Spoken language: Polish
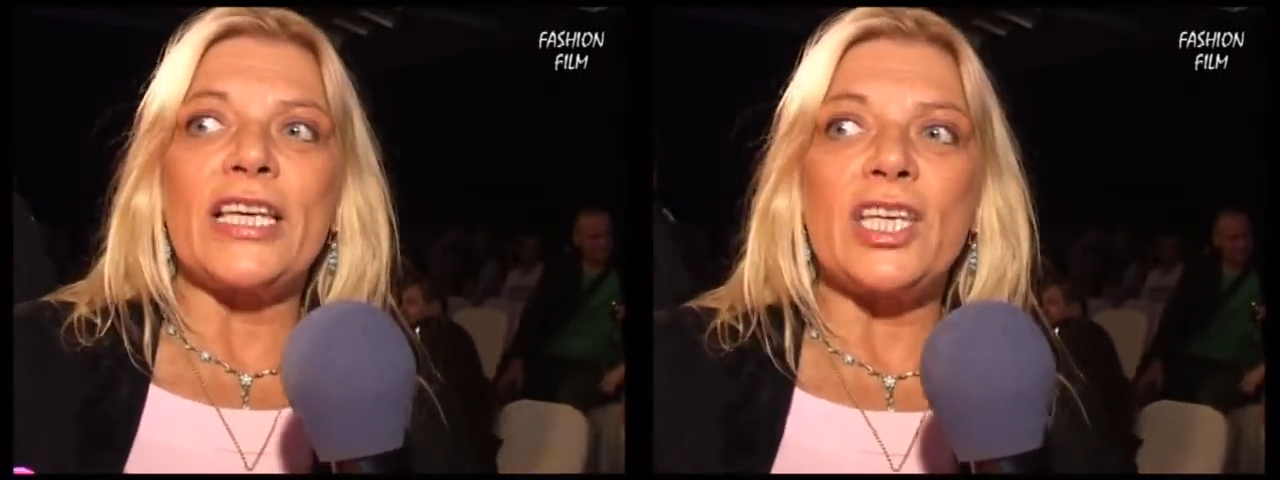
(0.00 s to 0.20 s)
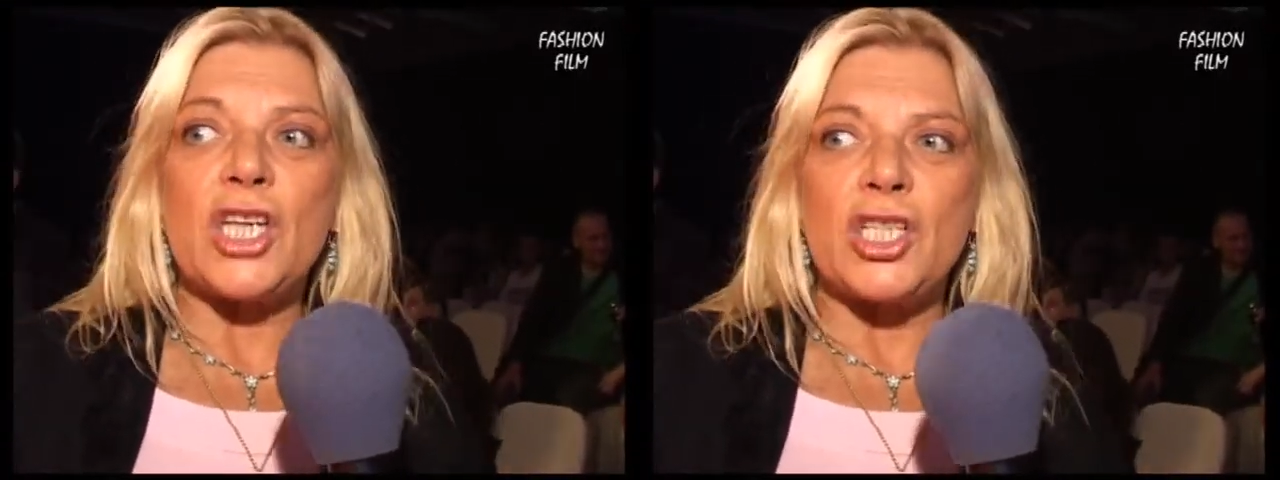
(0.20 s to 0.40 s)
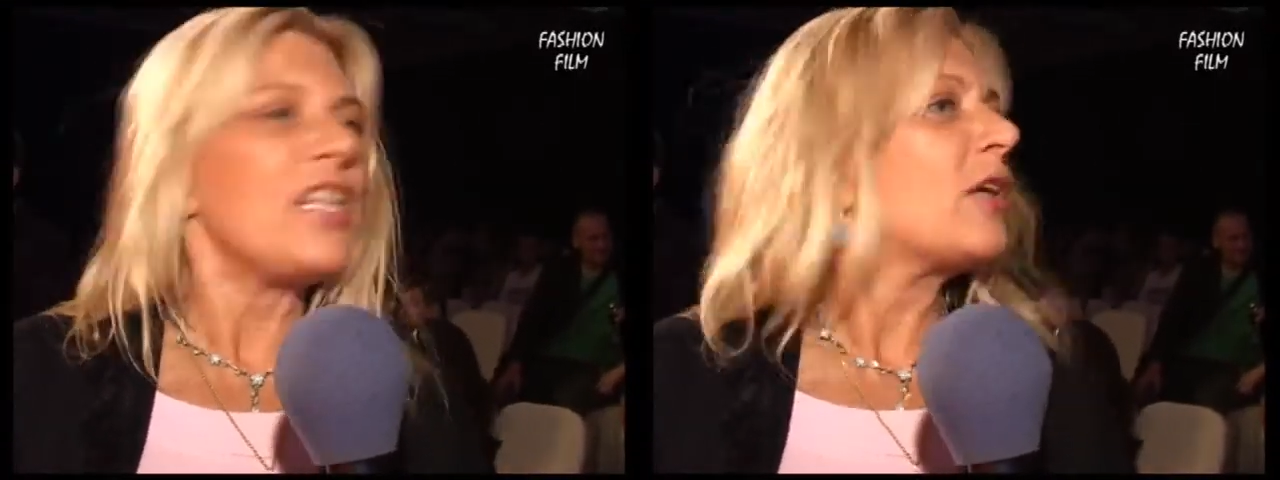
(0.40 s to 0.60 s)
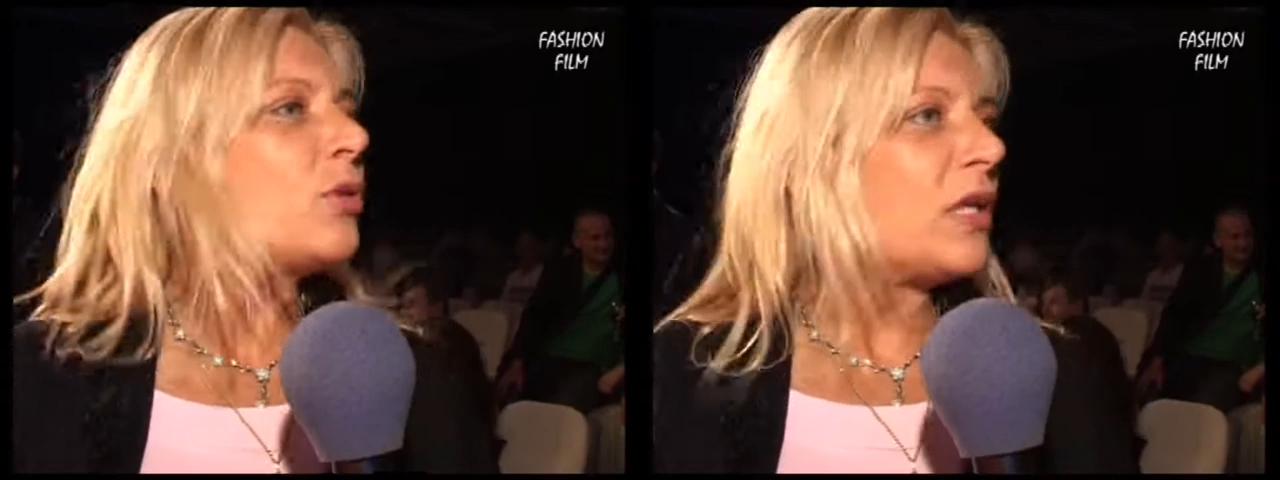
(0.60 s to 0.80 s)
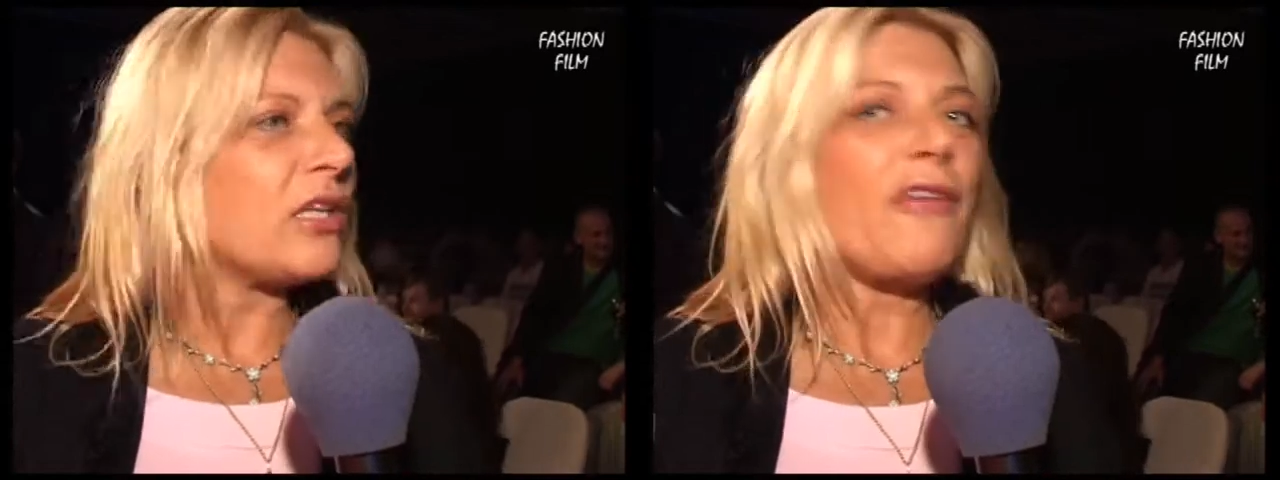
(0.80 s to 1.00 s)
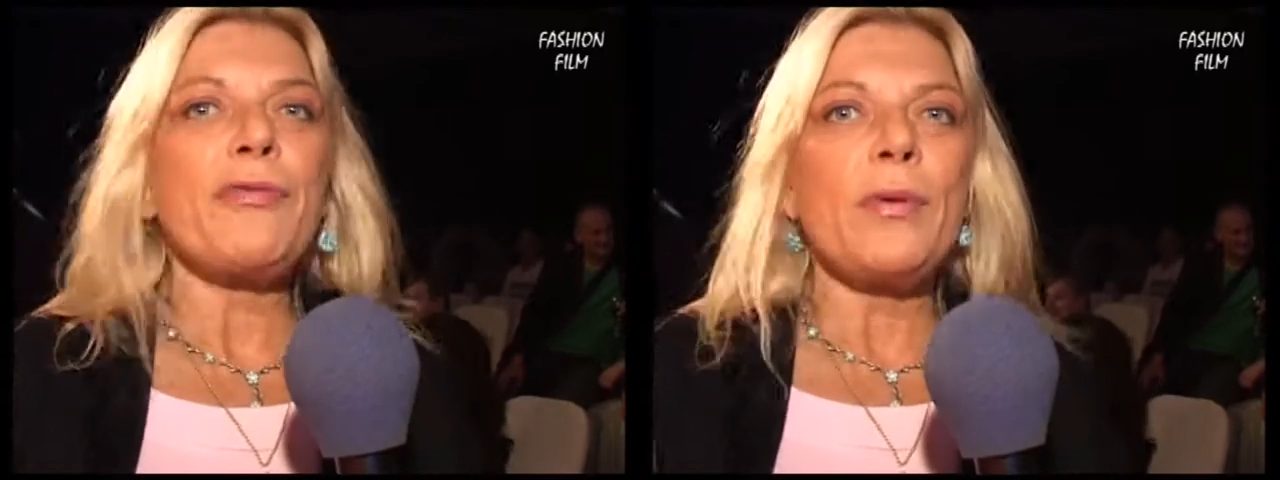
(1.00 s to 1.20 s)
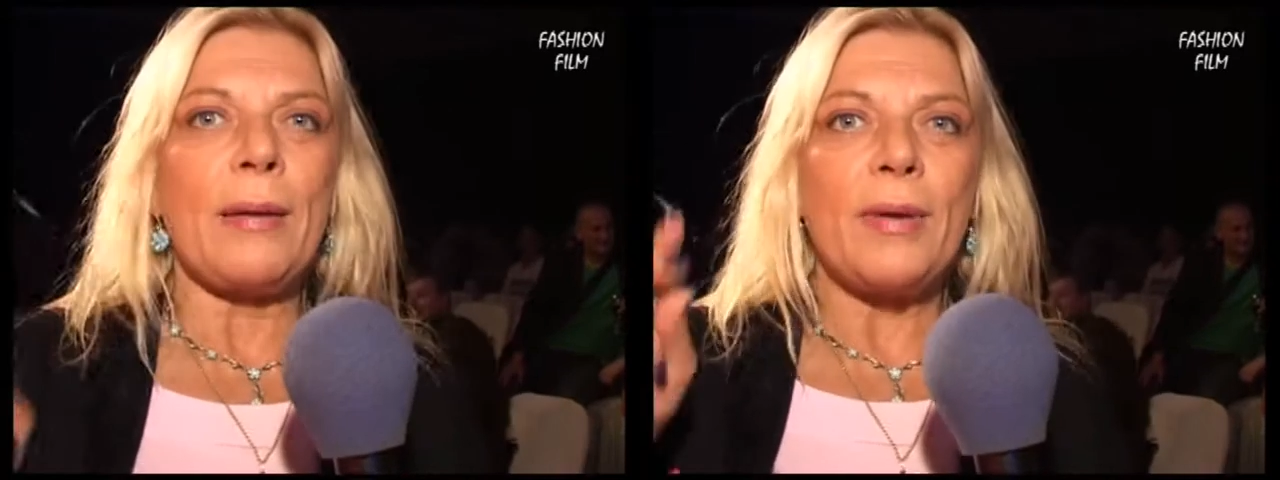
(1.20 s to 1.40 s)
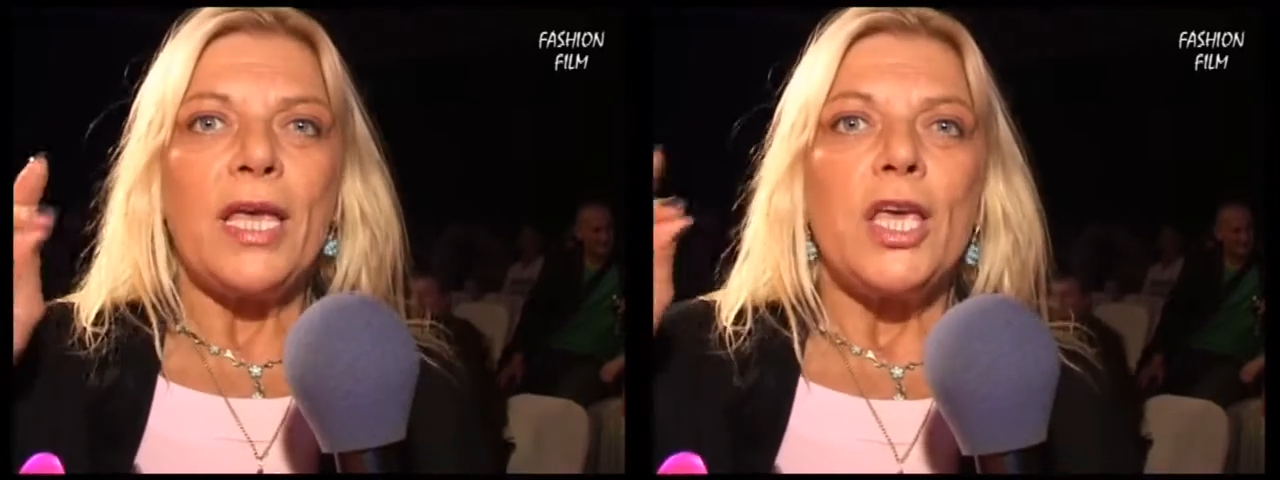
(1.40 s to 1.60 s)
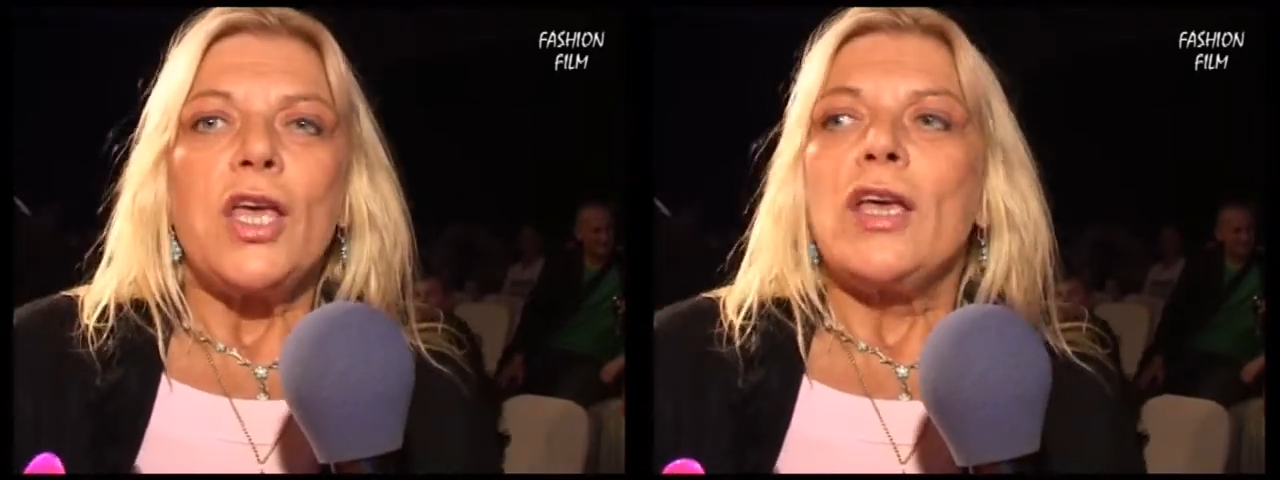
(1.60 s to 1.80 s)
i takie rzeczy, na które trafiłam,